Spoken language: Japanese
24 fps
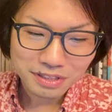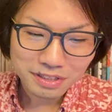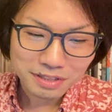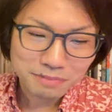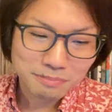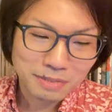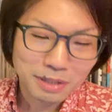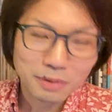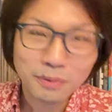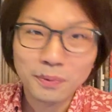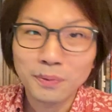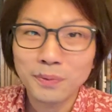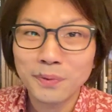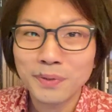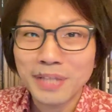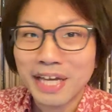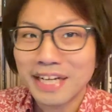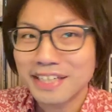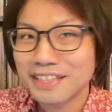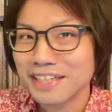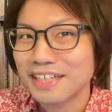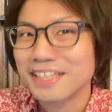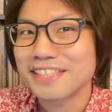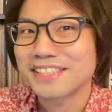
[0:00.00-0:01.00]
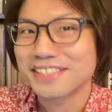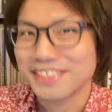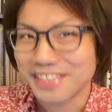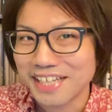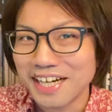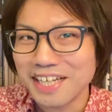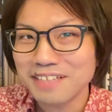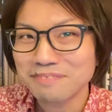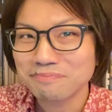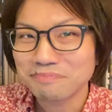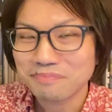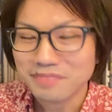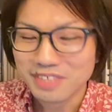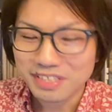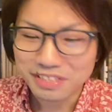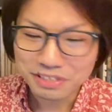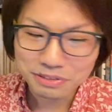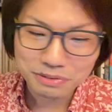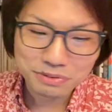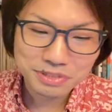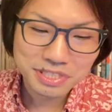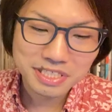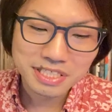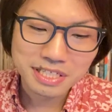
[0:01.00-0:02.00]
まあ、この何ヶ月か
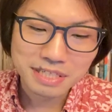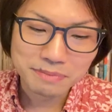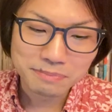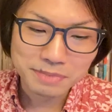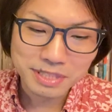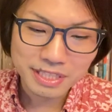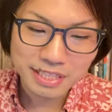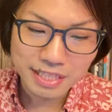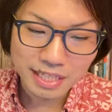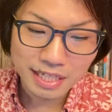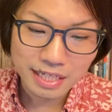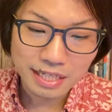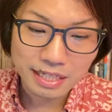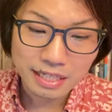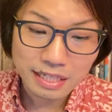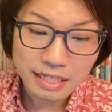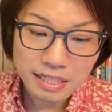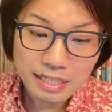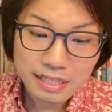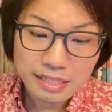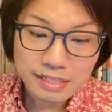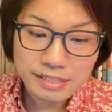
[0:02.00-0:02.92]
過ごしてみて、